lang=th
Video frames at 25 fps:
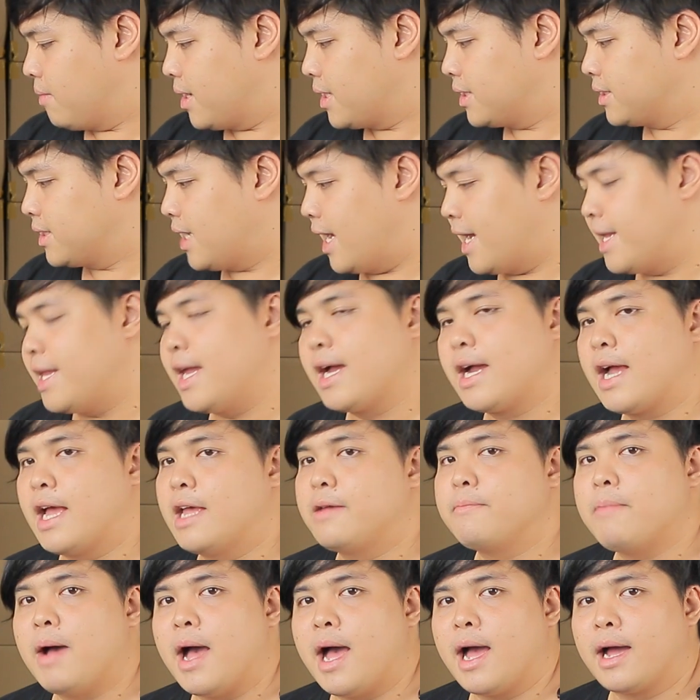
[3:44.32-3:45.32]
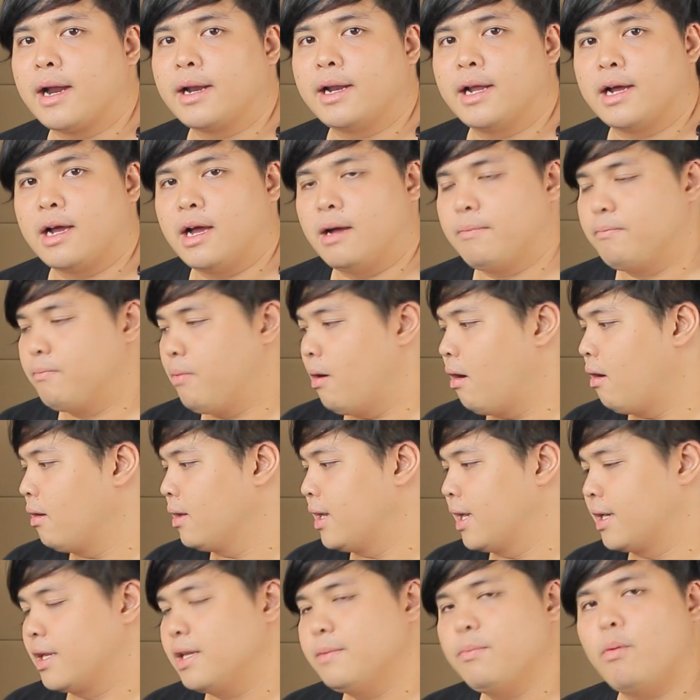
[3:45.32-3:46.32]
มันใช้ยังไงบ้างนะครับเพราะ
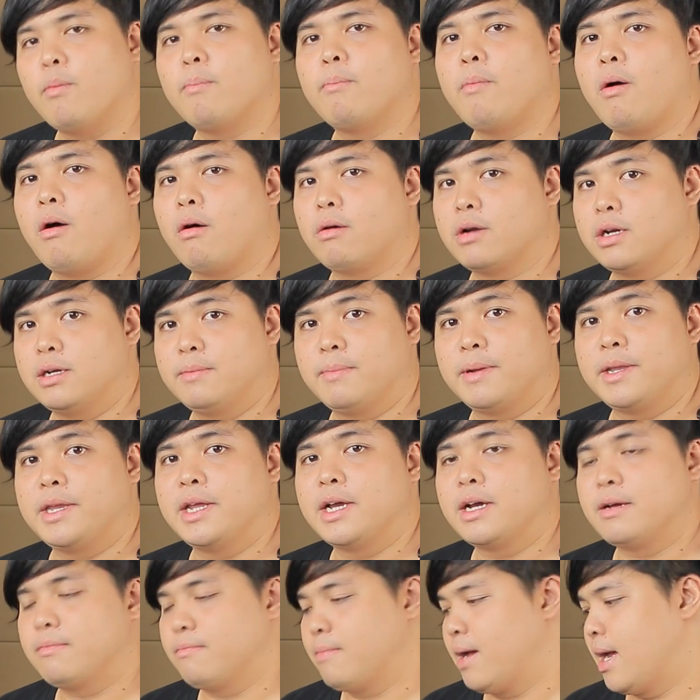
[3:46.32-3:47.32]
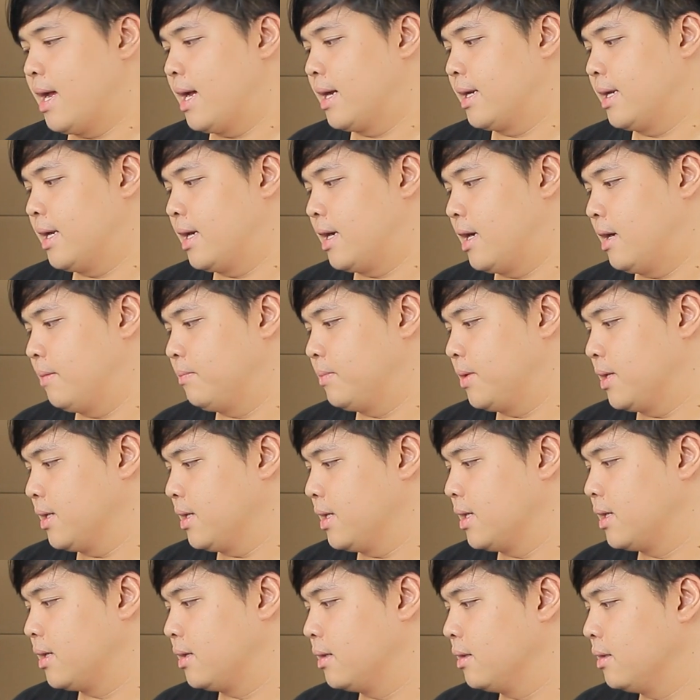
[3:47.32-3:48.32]
อย่างที่ผมบอกคือมันเยอะมากนะครับถ้า
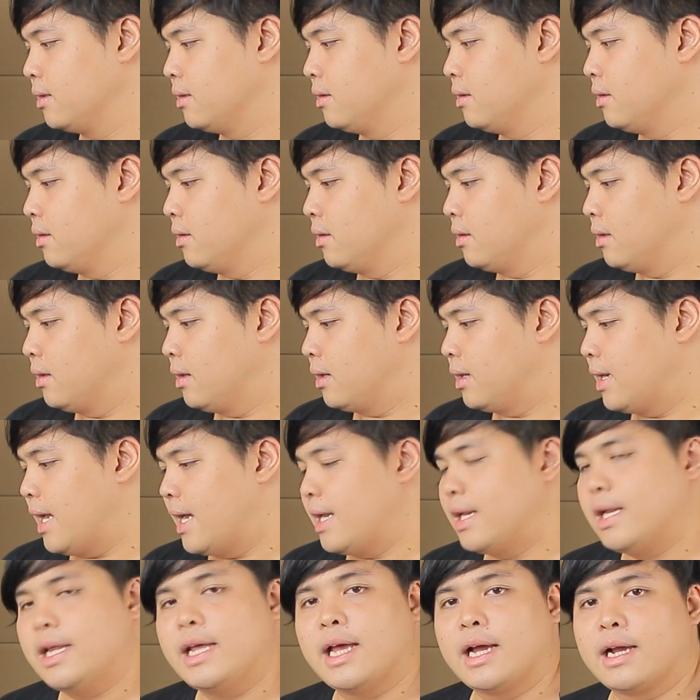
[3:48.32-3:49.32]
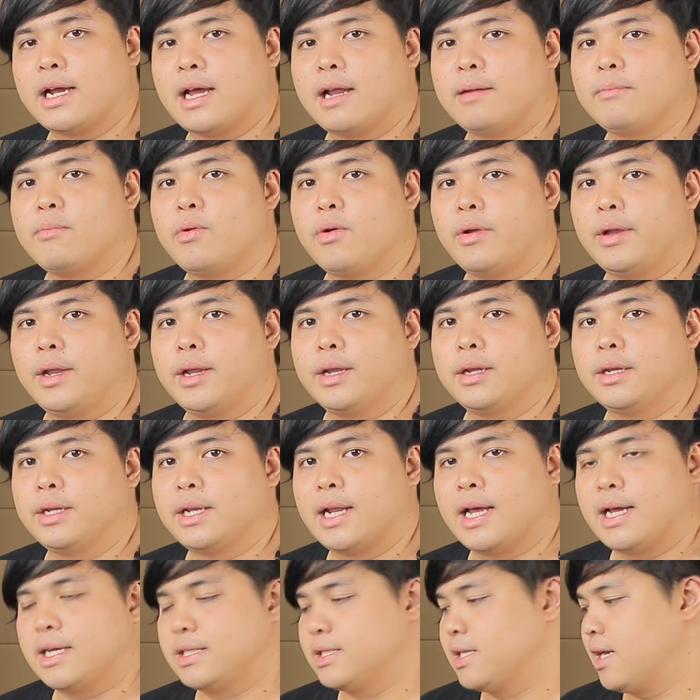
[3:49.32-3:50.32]
เกิดไล่เรียงกันหมดเนี่ย
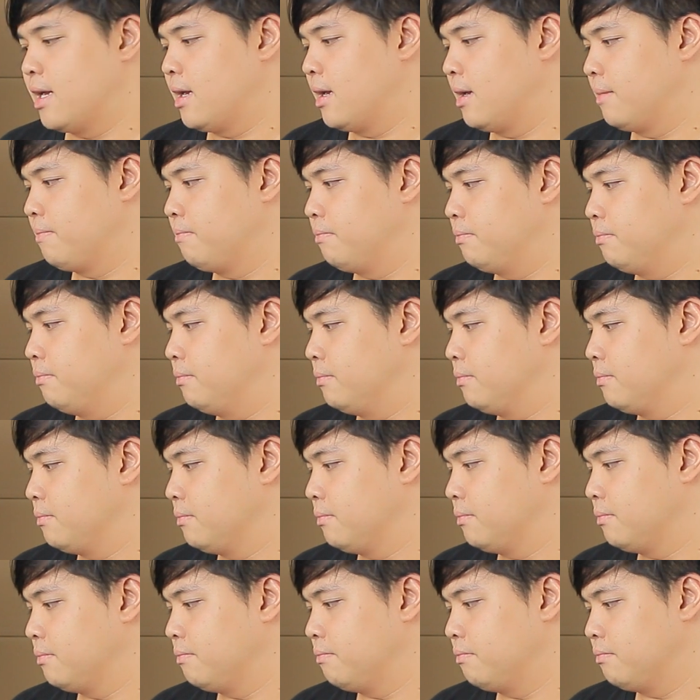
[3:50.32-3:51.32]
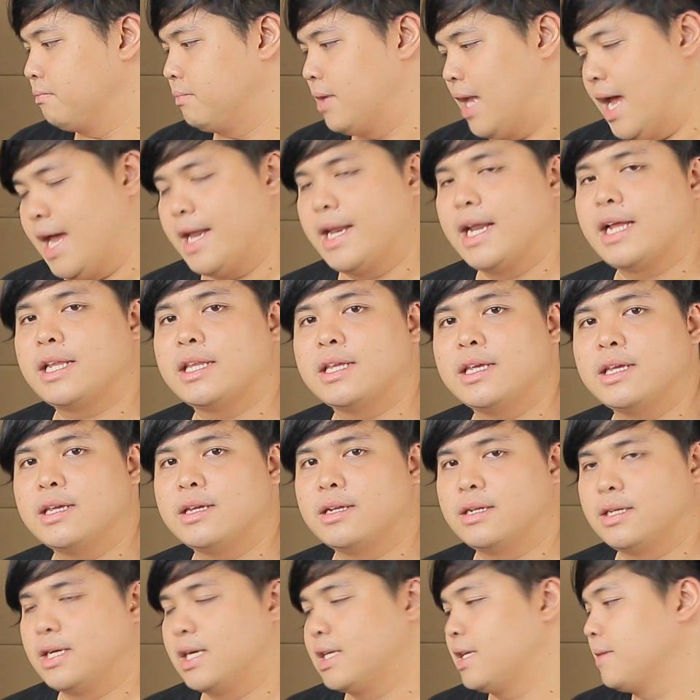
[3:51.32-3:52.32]
น่าจะหลายนาที
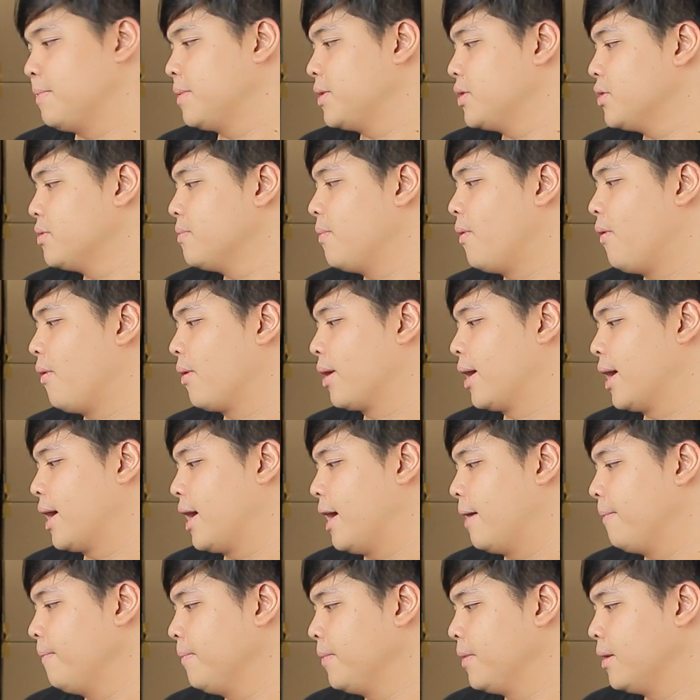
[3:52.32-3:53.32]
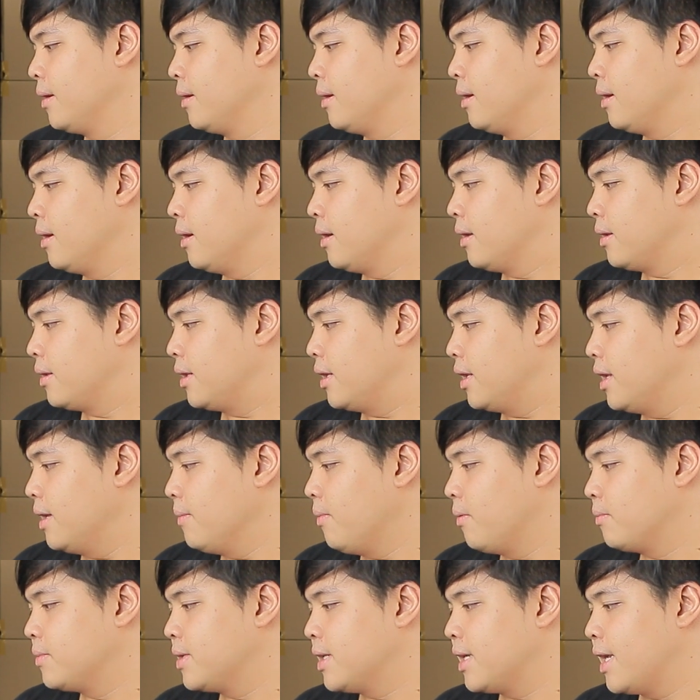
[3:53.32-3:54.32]
หรืออาจจะเป็นชั่วโมงนะครับที
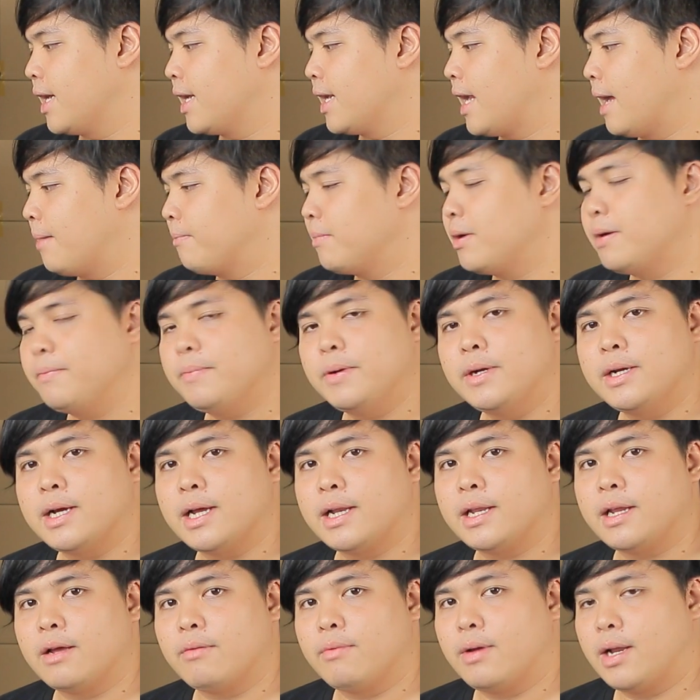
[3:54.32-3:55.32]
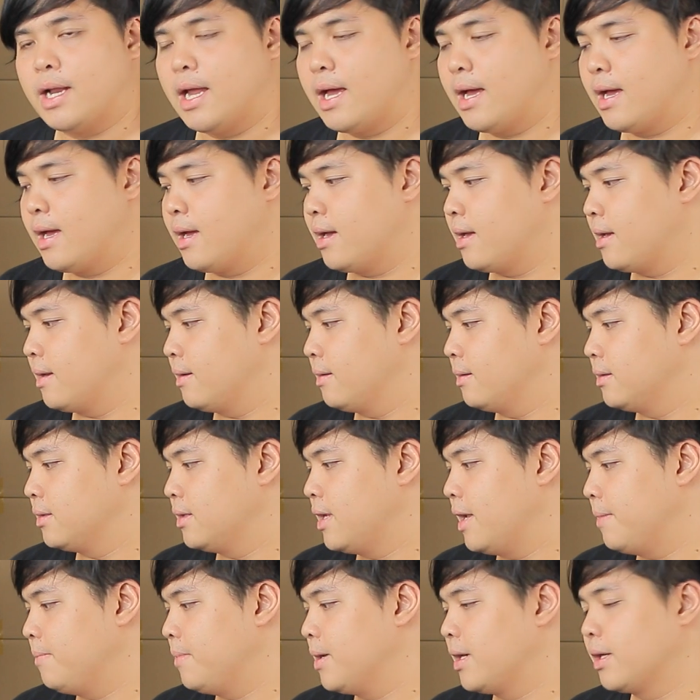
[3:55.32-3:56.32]
นี้ผมจะแนะนำเพื่อนๆเนี่ยเวลา
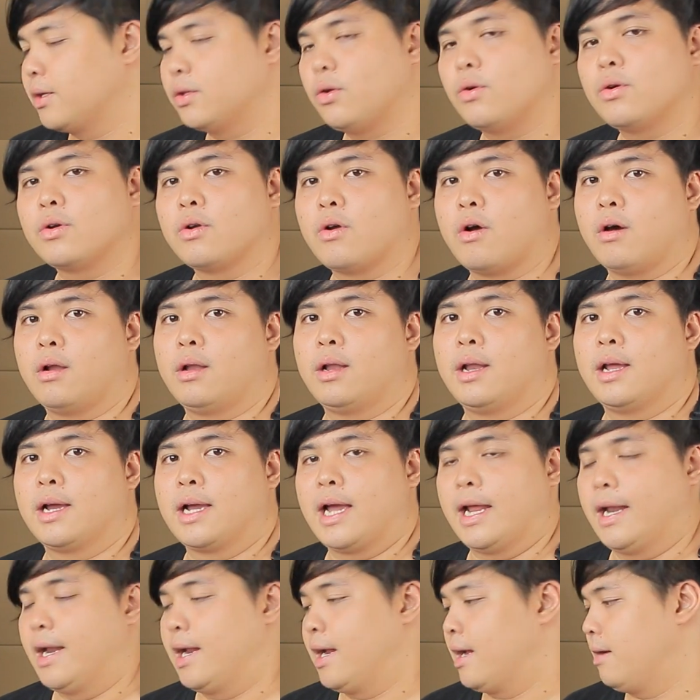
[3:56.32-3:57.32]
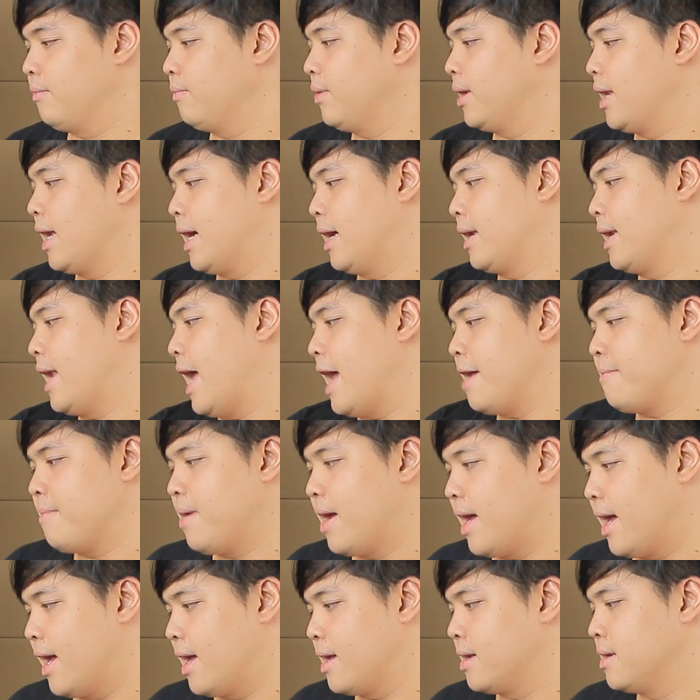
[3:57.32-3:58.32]
เล่นเบื้องต้นก่อนละกันนะครับเวลาได้
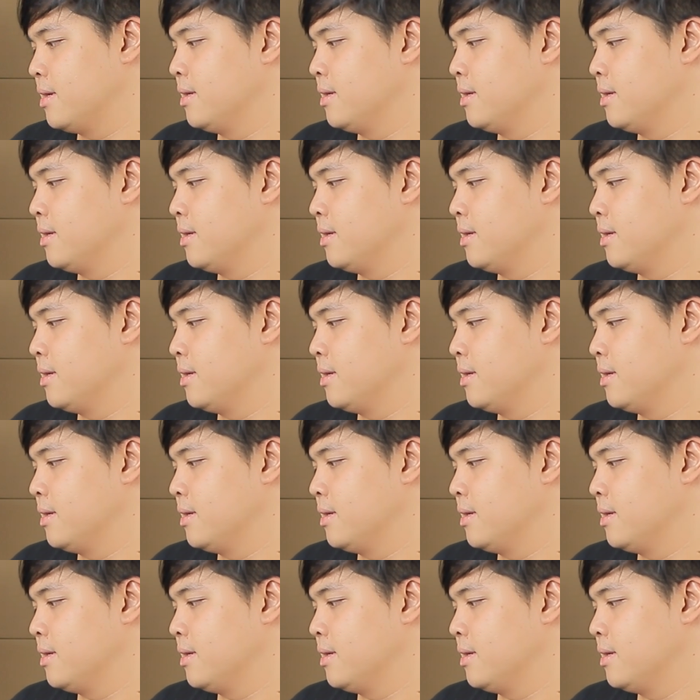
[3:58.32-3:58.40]
มา